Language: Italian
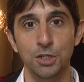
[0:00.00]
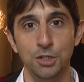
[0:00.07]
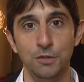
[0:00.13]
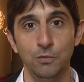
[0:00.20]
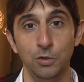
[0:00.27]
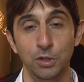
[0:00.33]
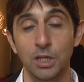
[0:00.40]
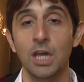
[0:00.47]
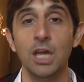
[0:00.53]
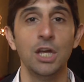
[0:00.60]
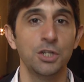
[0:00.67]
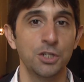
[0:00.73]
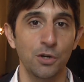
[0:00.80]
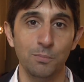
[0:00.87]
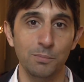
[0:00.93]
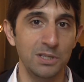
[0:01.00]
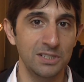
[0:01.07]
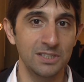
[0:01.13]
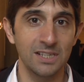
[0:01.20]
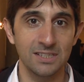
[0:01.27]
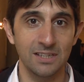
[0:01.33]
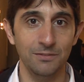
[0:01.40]
ricevuti. C'è un
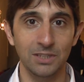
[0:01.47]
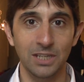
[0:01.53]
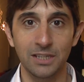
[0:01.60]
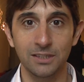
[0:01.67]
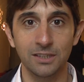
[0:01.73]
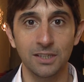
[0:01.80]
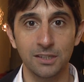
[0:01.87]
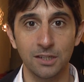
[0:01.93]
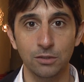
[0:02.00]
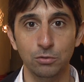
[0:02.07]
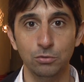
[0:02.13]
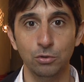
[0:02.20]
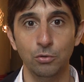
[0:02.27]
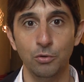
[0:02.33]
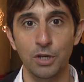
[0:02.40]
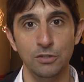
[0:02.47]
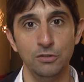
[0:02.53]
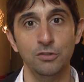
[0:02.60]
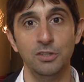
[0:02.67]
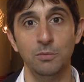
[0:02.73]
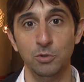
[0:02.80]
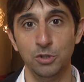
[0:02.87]
business evidente dietro a tutto
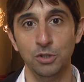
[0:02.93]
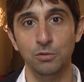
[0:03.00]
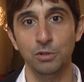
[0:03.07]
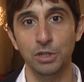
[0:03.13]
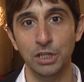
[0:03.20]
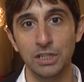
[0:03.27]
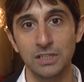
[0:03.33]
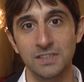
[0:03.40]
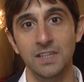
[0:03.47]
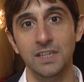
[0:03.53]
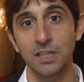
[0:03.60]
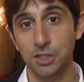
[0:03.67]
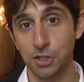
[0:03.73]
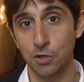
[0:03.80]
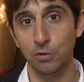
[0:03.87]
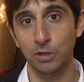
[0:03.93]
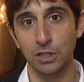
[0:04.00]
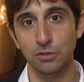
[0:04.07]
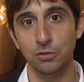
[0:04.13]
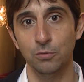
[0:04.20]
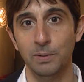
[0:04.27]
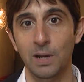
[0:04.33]
questo, siamo sicuri che se chi ci
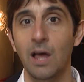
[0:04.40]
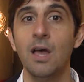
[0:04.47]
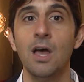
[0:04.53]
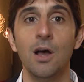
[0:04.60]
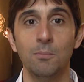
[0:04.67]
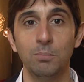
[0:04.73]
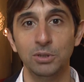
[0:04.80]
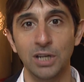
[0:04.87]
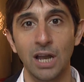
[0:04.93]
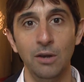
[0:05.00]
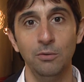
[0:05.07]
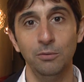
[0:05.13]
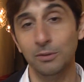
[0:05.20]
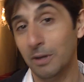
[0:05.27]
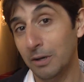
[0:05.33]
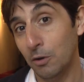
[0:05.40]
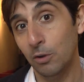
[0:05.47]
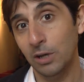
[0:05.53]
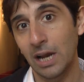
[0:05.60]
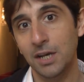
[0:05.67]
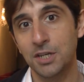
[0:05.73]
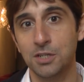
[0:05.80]
lucra sopra potrà luc
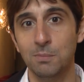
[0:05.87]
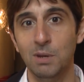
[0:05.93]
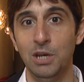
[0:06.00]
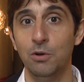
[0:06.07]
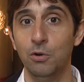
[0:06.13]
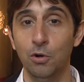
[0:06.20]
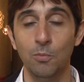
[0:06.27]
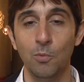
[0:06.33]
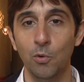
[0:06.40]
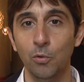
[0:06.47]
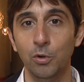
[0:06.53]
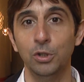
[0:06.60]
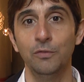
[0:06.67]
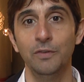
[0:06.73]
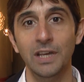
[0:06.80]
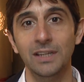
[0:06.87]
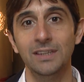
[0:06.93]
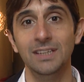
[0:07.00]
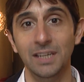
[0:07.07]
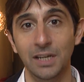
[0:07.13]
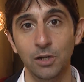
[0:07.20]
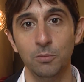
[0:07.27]
lucrarci meno o comunque dover
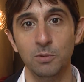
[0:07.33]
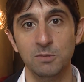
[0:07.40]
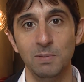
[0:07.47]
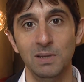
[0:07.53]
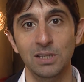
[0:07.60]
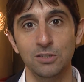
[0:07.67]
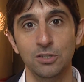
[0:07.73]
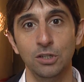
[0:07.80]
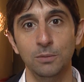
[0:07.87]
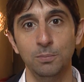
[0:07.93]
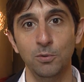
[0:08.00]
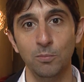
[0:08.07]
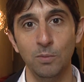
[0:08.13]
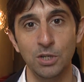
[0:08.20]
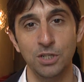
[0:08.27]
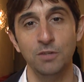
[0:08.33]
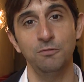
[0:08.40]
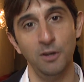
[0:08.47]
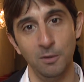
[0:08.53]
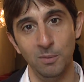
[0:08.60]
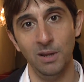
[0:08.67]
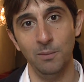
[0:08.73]
dire come spende soldi pubblici,
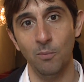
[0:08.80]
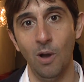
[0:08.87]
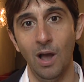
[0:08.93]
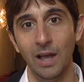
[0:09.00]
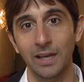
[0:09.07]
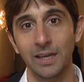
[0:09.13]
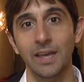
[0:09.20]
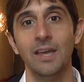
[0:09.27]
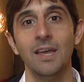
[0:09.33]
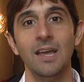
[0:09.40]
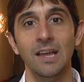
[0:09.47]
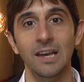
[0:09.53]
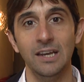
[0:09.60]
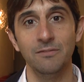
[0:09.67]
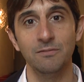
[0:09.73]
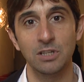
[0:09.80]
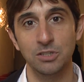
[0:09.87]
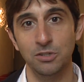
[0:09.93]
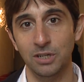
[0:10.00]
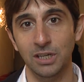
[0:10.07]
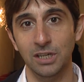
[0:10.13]
fermeremo anche l'invasione